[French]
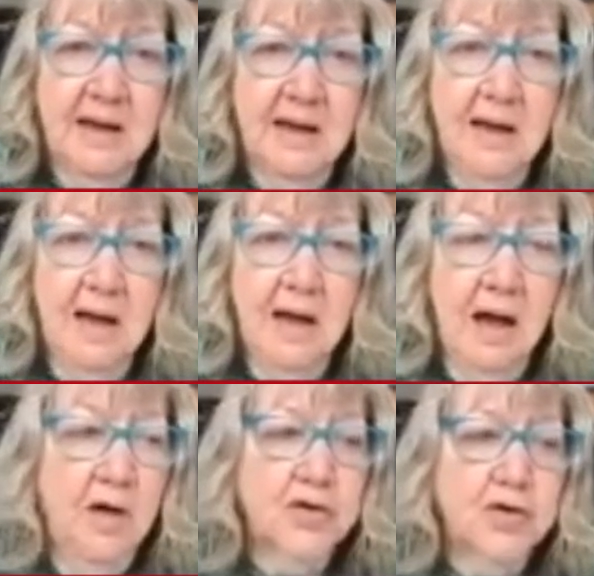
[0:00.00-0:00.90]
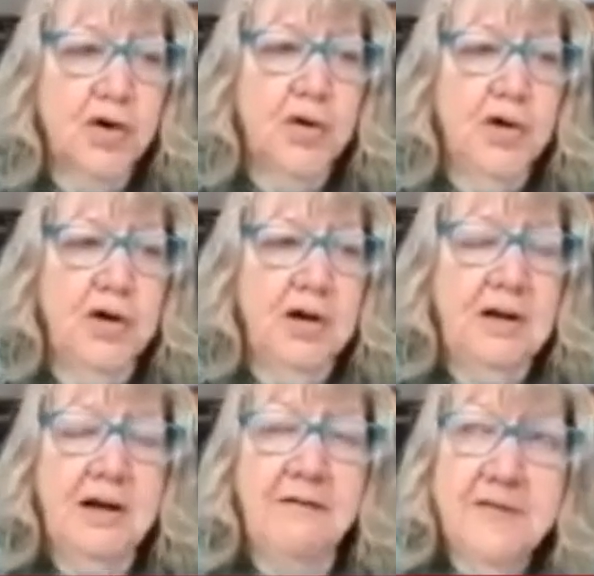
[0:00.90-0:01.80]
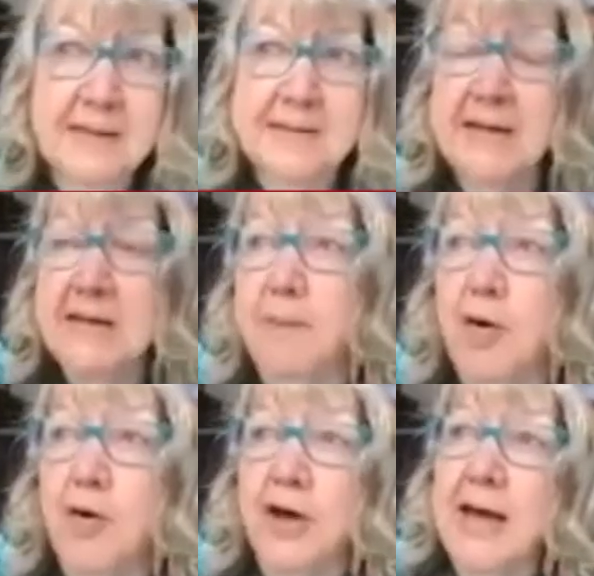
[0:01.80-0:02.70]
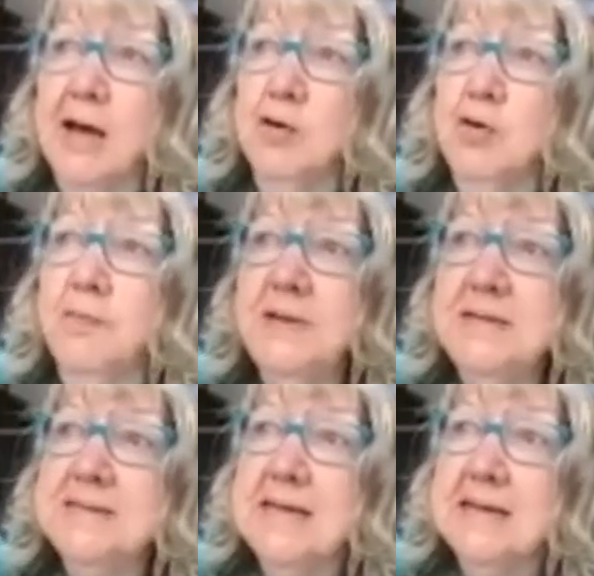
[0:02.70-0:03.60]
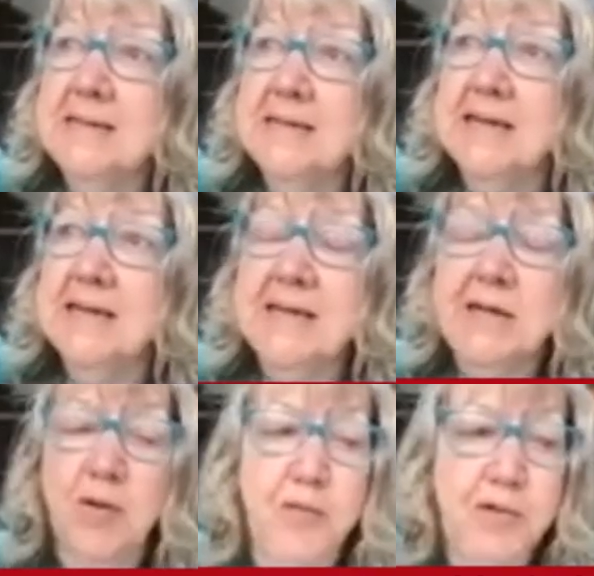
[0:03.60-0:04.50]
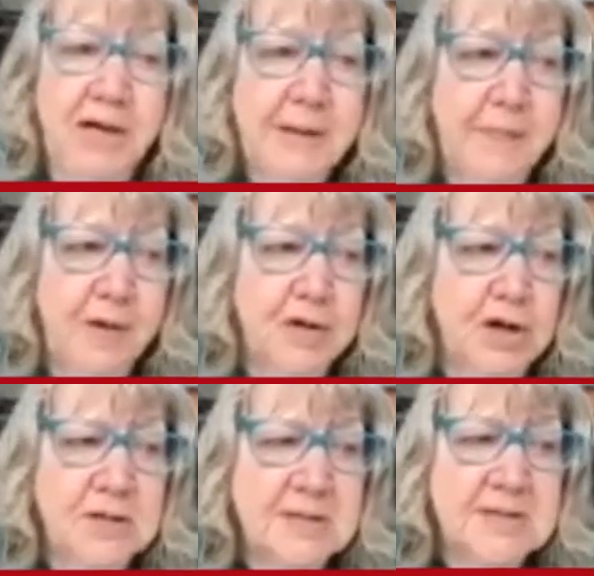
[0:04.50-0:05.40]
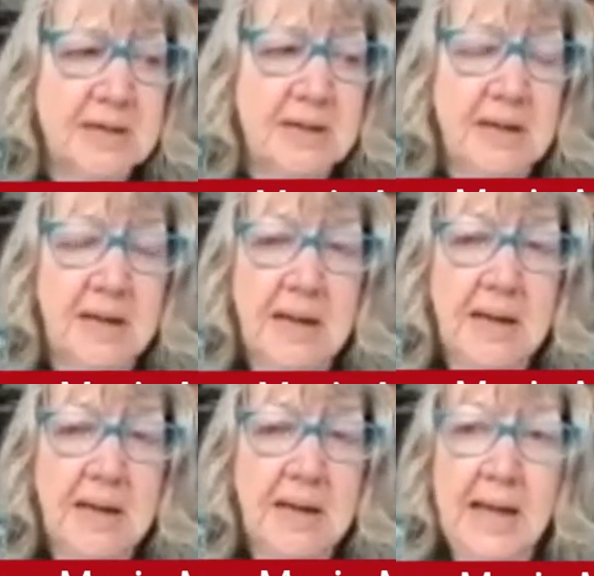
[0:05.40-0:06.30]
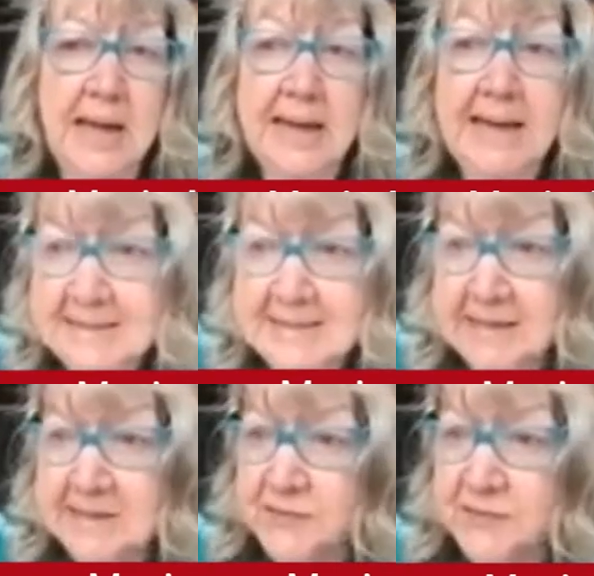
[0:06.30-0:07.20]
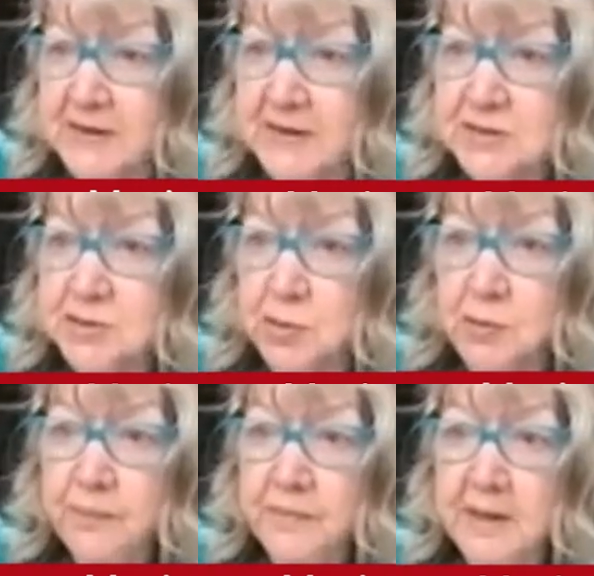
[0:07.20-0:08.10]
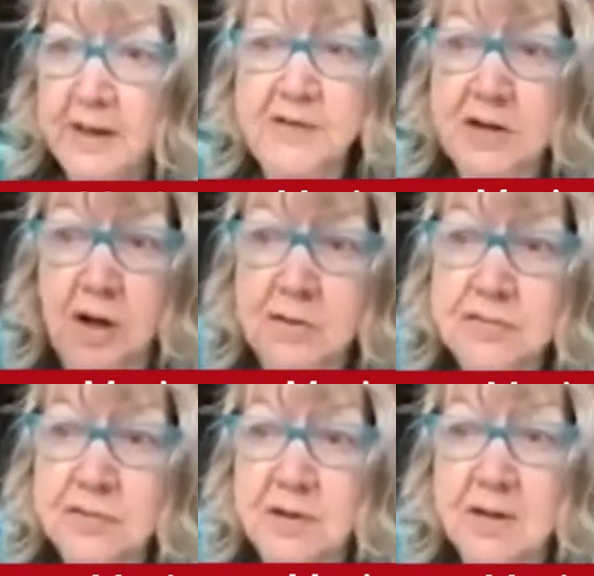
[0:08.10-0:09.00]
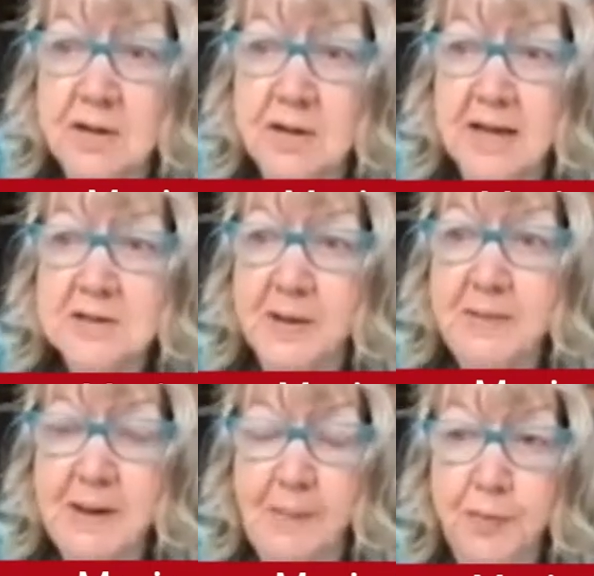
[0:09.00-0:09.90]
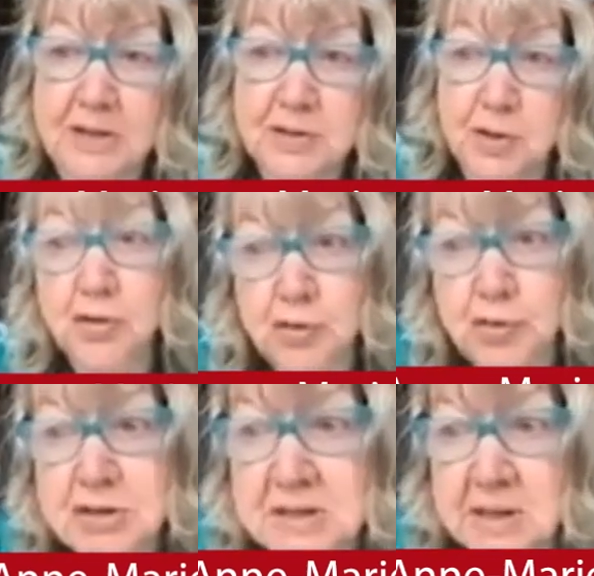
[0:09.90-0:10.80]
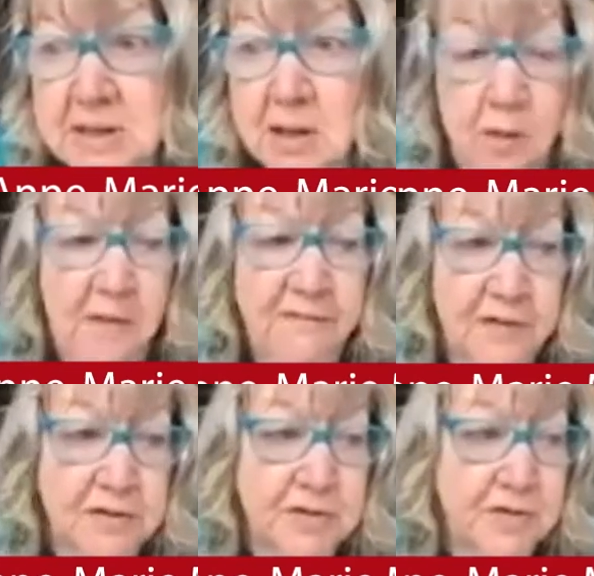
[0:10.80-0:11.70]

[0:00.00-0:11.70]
entre la fierté des progrès accomplis ces dernières années depuis l'indépendance et l'insatisfaction évidente qu'exprime la population en Tunisie comme en France